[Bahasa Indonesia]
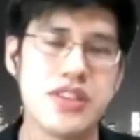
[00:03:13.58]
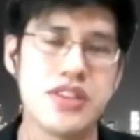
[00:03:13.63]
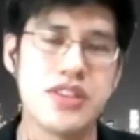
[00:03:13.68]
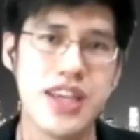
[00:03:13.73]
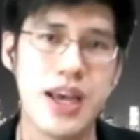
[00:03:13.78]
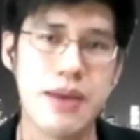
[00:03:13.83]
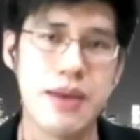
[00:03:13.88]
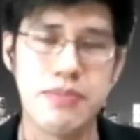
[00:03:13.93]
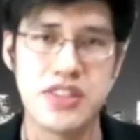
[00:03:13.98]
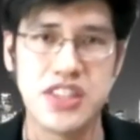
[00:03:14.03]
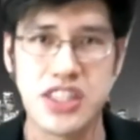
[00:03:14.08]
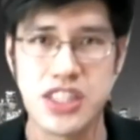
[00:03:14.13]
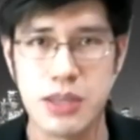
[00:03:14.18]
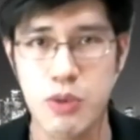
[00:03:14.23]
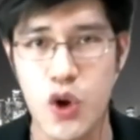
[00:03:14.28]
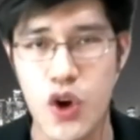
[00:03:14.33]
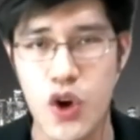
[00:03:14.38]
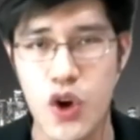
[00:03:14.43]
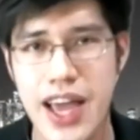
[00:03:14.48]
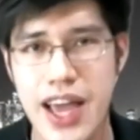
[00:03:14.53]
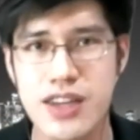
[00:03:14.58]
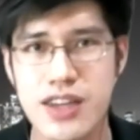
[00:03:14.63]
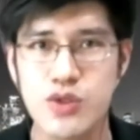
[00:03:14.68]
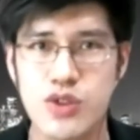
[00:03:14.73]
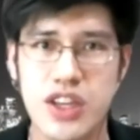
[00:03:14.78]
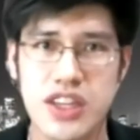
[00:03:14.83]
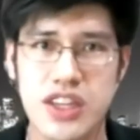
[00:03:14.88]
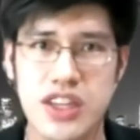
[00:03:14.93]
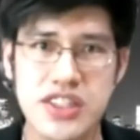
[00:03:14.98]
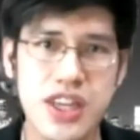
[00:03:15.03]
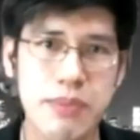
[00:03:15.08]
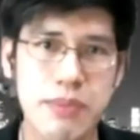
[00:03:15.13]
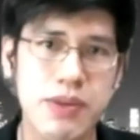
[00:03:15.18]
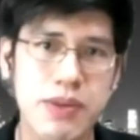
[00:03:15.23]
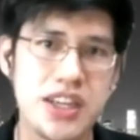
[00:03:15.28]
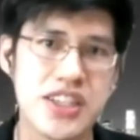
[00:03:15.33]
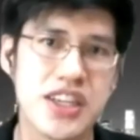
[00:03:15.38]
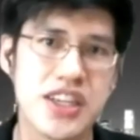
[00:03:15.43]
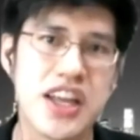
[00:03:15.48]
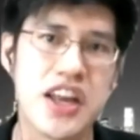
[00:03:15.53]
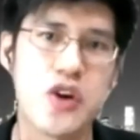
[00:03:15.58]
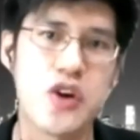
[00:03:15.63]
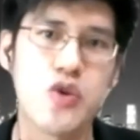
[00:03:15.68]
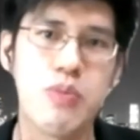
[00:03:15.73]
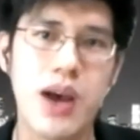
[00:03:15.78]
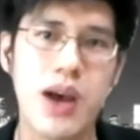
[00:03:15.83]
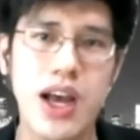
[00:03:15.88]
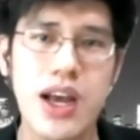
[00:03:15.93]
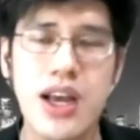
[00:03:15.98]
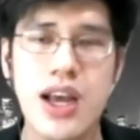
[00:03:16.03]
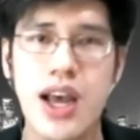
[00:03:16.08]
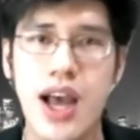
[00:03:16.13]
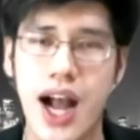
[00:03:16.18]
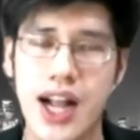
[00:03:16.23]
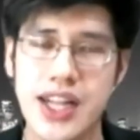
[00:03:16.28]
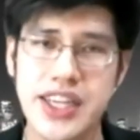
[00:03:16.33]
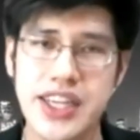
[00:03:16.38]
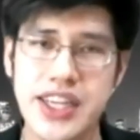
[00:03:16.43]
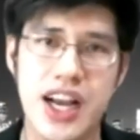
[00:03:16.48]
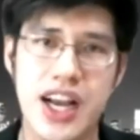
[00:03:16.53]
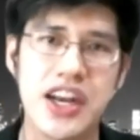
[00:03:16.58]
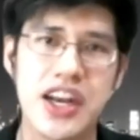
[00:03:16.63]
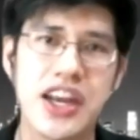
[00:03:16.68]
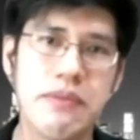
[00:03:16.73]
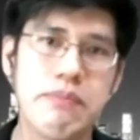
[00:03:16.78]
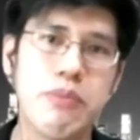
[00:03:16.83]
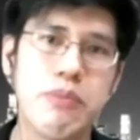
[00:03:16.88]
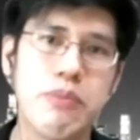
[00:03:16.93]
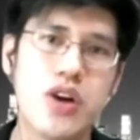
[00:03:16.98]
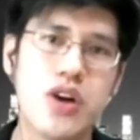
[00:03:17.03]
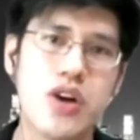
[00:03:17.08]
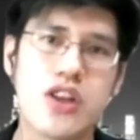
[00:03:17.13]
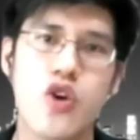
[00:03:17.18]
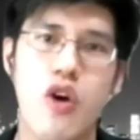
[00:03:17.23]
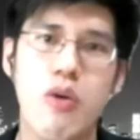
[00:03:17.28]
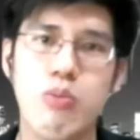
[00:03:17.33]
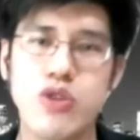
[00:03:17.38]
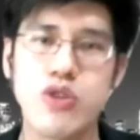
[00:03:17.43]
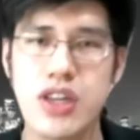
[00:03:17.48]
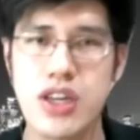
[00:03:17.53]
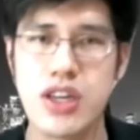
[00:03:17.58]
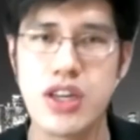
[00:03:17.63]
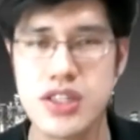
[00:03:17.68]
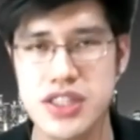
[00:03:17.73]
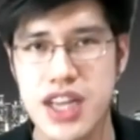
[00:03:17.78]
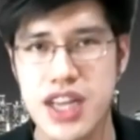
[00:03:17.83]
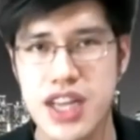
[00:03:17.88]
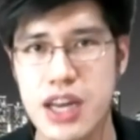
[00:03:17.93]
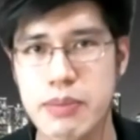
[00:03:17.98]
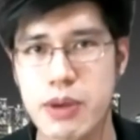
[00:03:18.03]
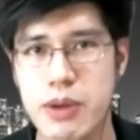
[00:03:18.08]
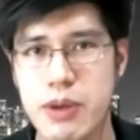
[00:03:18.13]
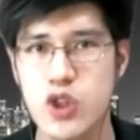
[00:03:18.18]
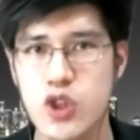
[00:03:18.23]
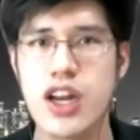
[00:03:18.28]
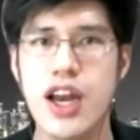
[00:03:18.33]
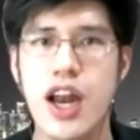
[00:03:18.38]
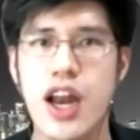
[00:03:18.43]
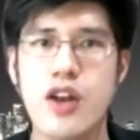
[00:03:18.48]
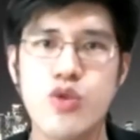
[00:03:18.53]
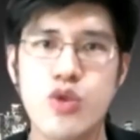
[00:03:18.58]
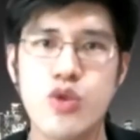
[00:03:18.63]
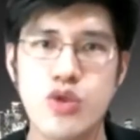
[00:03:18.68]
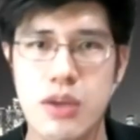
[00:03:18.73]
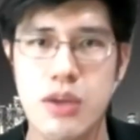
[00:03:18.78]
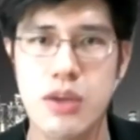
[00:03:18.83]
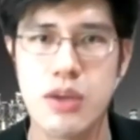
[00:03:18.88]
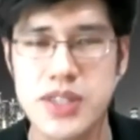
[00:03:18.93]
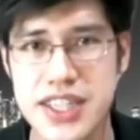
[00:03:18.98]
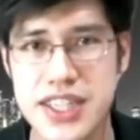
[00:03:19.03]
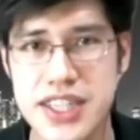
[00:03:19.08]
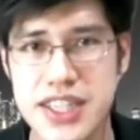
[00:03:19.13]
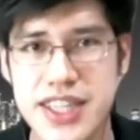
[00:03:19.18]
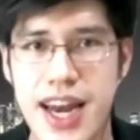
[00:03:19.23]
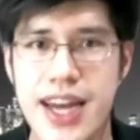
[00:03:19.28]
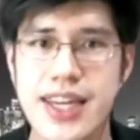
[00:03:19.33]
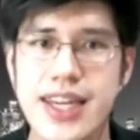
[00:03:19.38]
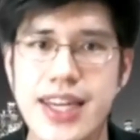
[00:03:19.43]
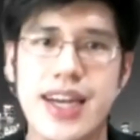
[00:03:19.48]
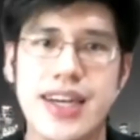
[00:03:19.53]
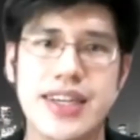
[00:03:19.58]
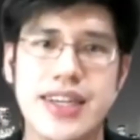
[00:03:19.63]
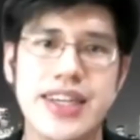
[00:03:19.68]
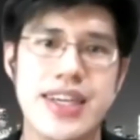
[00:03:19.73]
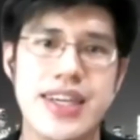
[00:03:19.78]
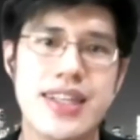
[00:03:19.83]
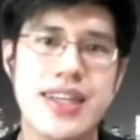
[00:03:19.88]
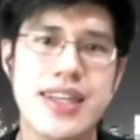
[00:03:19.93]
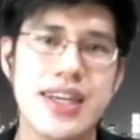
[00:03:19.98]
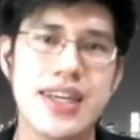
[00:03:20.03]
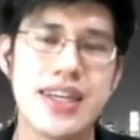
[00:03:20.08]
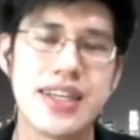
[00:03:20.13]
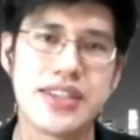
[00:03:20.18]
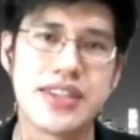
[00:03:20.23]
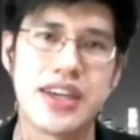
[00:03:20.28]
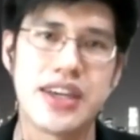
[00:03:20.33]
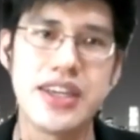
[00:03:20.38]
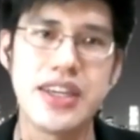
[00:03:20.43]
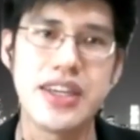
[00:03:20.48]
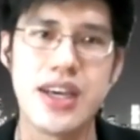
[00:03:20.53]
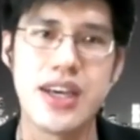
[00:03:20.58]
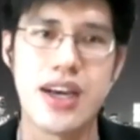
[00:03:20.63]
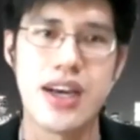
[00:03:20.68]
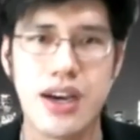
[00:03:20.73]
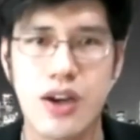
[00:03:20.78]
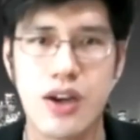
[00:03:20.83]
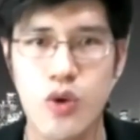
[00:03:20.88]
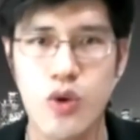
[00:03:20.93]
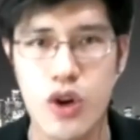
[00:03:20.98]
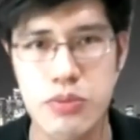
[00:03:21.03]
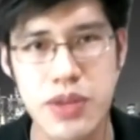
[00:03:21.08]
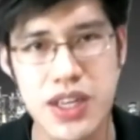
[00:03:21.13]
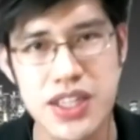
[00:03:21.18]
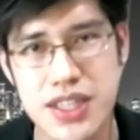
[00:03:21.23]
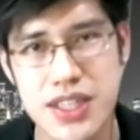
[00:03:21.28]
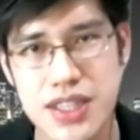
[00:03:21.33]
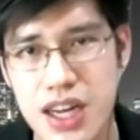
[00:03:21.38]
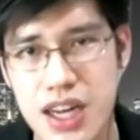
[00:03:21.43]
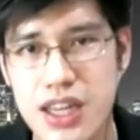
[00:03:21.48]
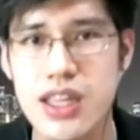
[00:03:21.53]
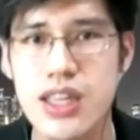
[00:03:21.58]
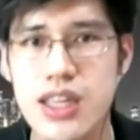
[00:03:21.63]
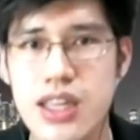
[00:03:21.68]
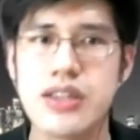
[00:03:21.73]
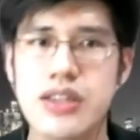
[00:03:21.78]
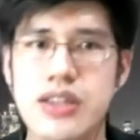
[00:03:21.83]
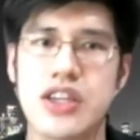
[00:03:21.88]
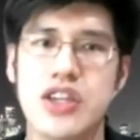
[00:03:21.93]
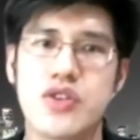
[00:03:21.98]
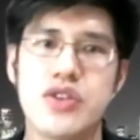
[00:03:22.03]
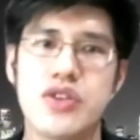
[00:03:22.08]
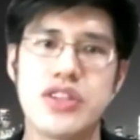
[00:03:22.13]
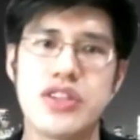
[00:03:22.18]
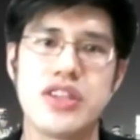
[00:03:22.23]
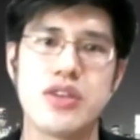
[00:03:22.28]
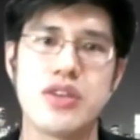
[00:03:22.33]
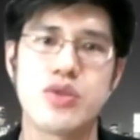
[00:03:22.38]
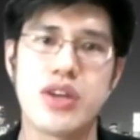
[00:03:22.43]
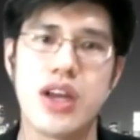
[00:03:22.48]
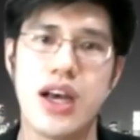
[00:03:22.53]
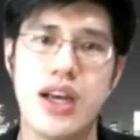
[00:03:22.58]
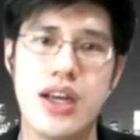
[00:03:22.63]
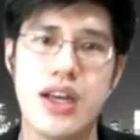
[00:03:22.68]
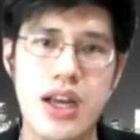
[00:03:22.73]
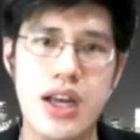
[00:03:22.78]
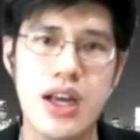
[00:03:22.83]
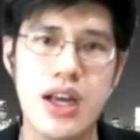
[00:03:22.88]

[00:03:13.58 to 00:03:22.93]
siap sistem online, sudah siap kerja dari rumah, hanya dengan handphone atau komputer sejak lima tahun yang lalu itu sudah bisa dijalankan ya. Jadi eh, luar biasa sekali, ke Indonesia sudah